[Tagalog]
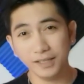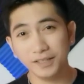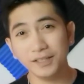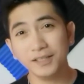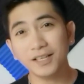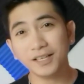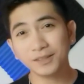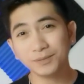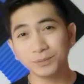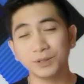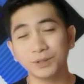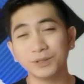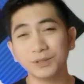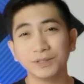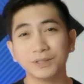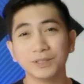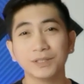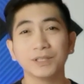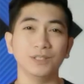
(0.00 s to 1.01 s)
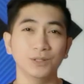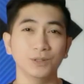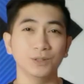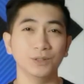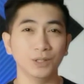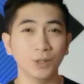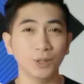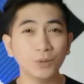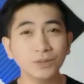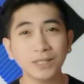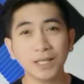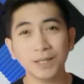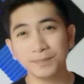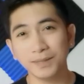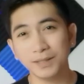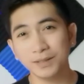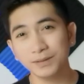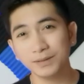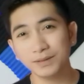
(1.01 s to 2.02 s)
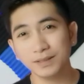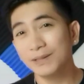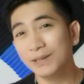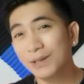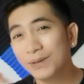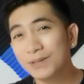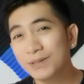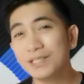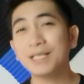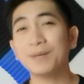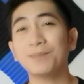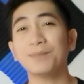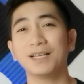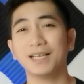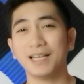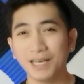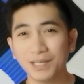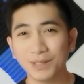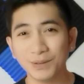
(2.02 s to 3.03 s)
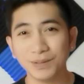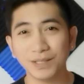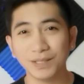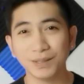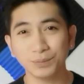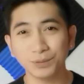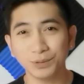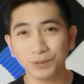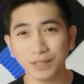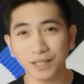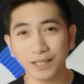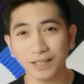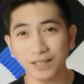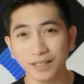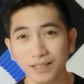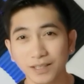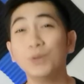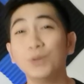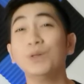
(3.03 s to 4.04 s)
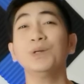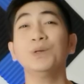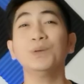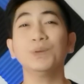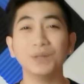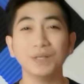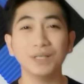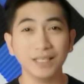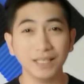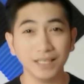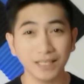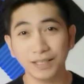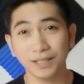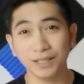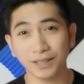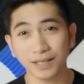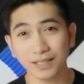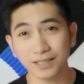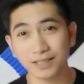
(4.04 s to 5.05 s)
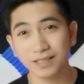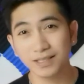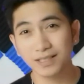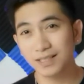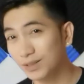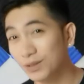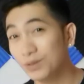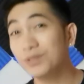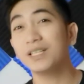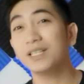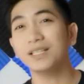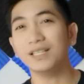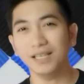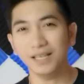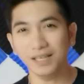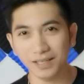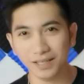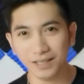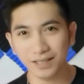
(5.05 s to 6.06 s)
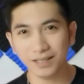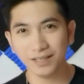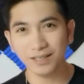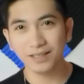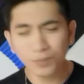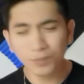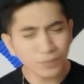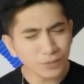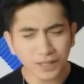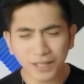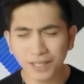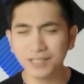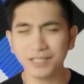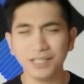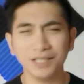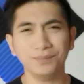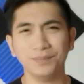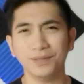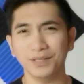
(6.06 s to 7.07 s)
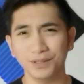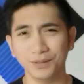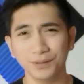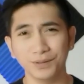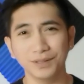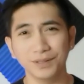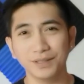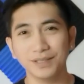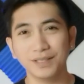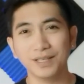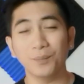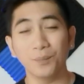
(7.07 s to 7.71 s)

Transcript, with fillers: I-deduct mo yung loan amount doon sa magkano ang abutin. Yun na yung interest doon sa dealer. Huwag mo nang isipin yon.